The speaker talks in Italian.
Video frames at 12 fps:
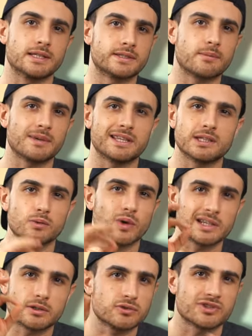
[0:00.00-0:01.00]
altrimenti
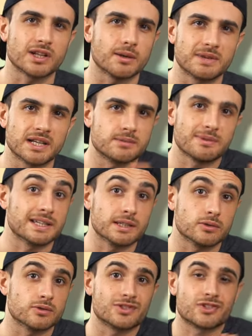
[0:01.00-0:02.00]
qualcosina me la
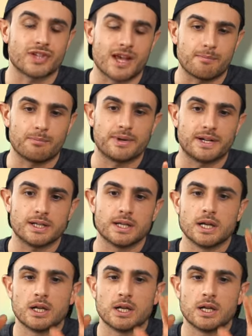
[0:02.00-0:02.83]
dimentico sempre.